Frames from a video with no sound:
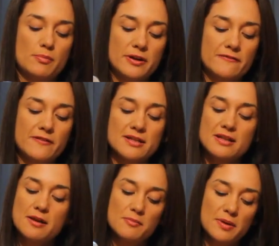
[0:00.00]

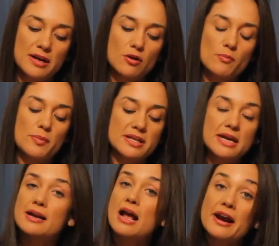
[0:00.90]
perfecta para
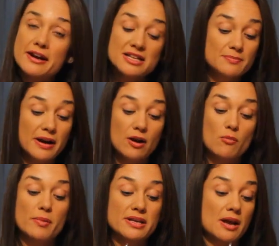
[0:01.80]
acompañar carnes, para
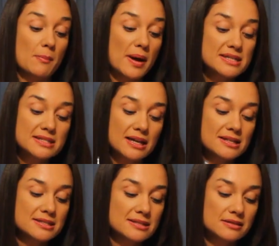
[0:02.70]
acompañar
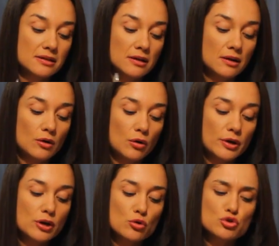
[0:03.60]
pastas
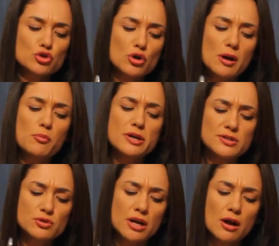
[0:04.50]
o incluso sola
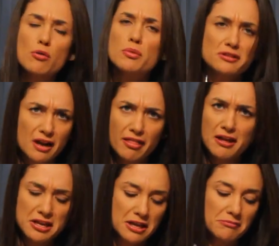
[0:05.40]
puedes usarla como
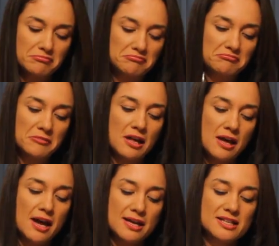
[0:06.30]
entrada, hay que,
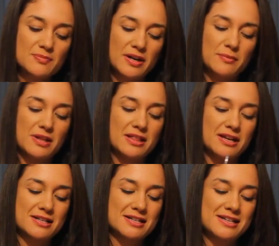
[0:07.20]
hay que
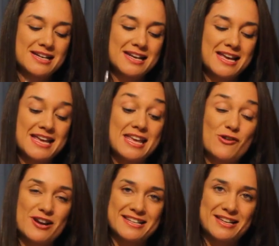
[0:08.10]
experimentar. Y
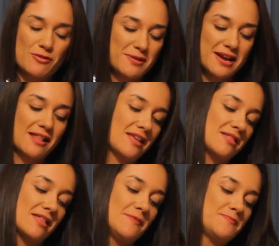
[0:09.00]
con este nuevo
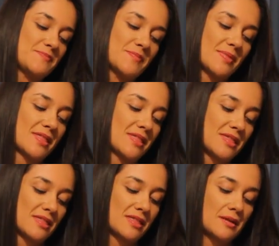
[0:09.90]
ingrediente
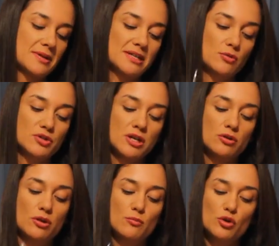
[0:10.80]
te vas a lucir y
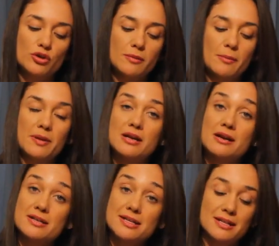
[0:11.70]
todo el mundo te va a pedir
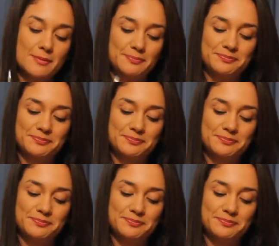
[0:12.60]
la receta.